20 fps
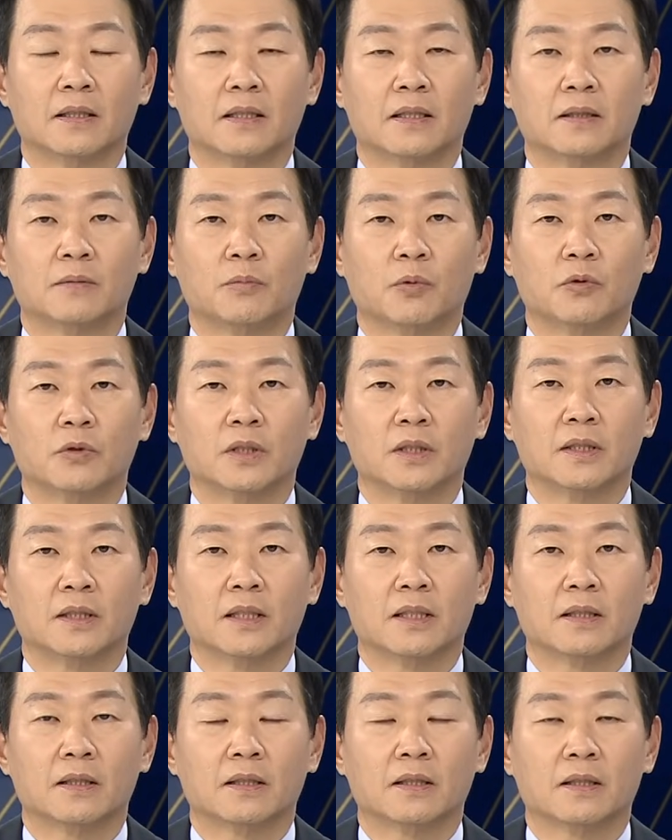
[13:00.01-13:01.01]
예,
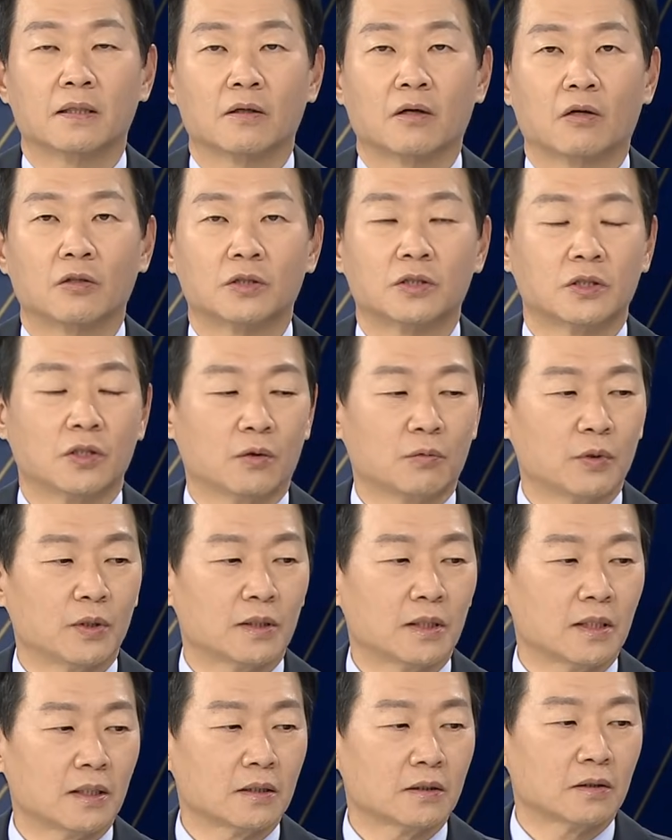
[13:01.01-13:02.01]
본인의 거취 여부에
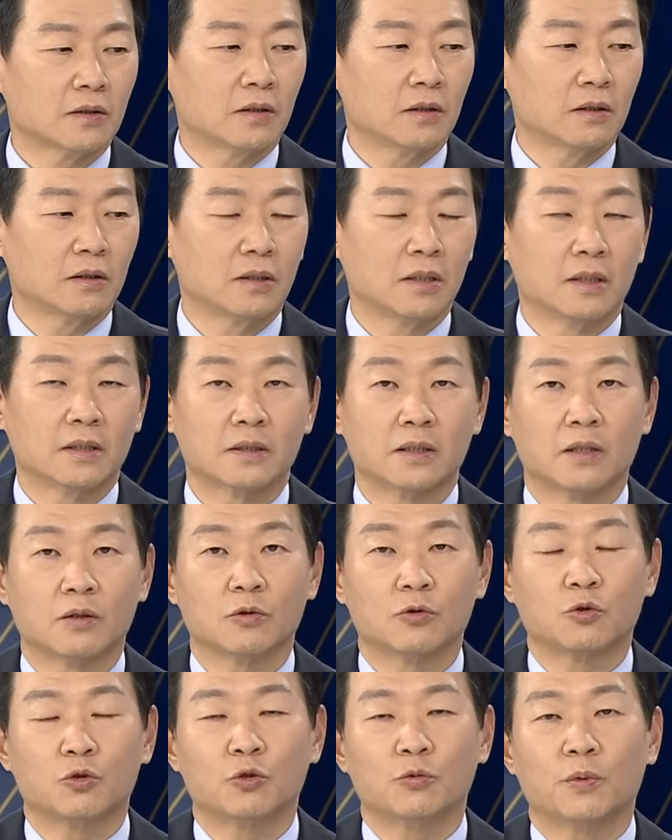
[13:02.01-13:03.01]
따라서 새로
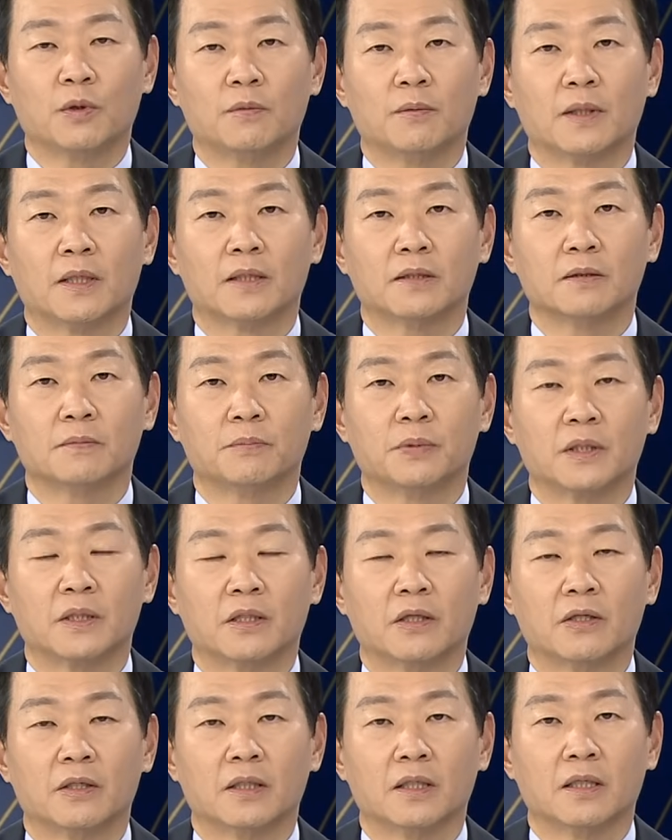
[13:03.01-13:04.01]
출범한
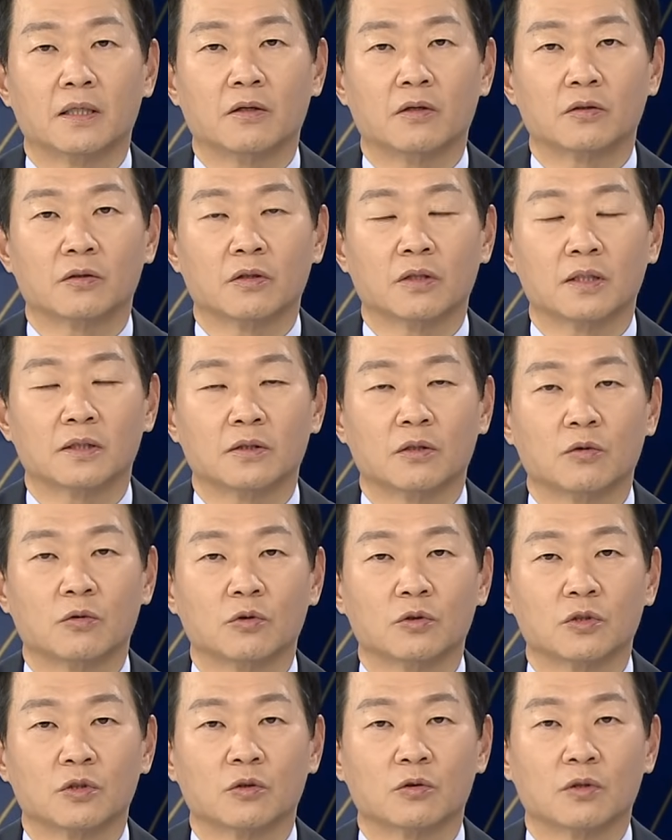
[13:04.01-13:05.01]
비대위가 어떻게
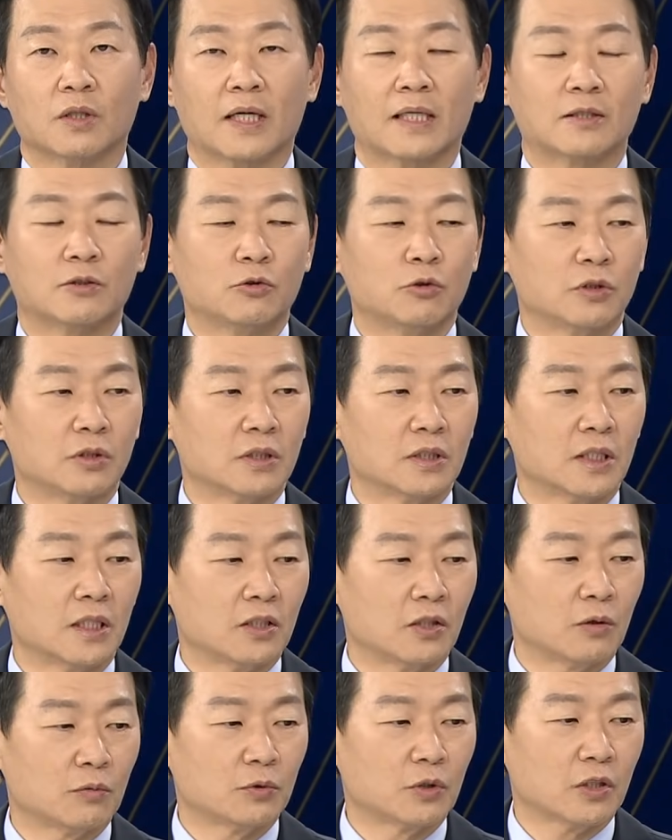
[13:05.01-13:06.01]
성공적으로 갈 수 있느냐
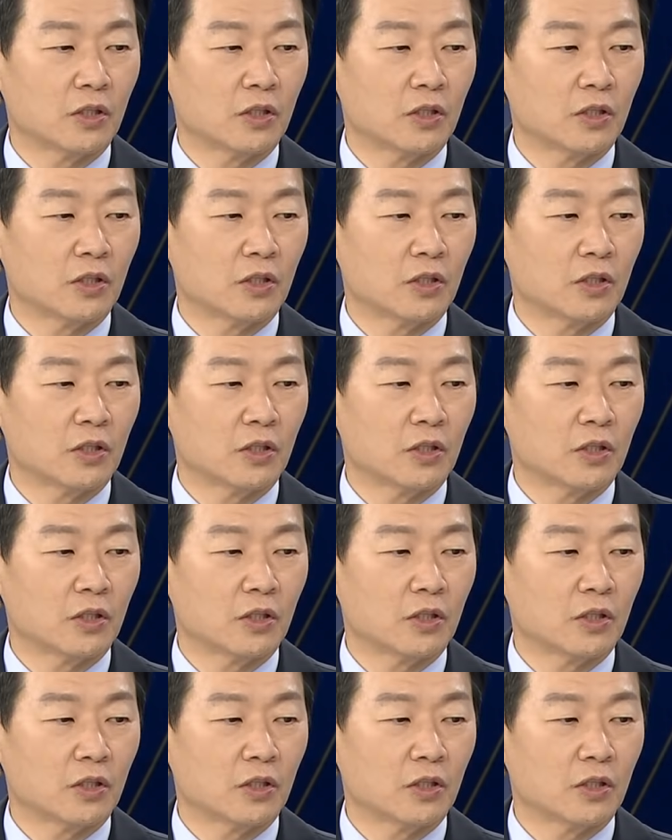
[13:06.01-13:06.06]
여부도